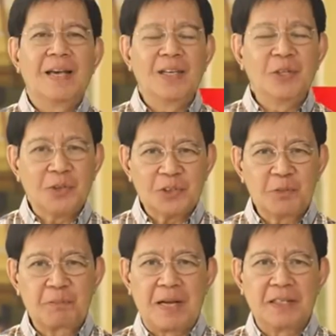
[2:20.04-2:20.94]
Edukasyon
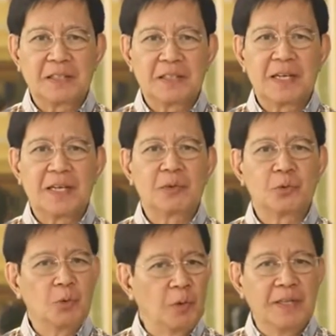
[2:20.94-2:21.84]
Plus, ang
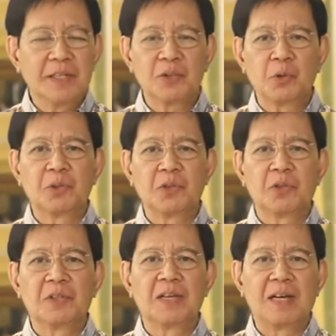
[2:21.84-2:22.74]
tunay na
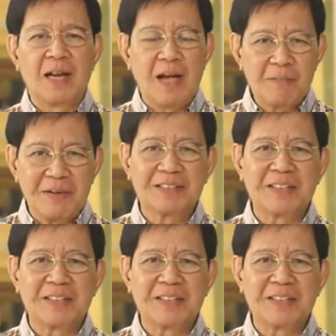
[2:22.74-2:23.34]
solusyon laban sa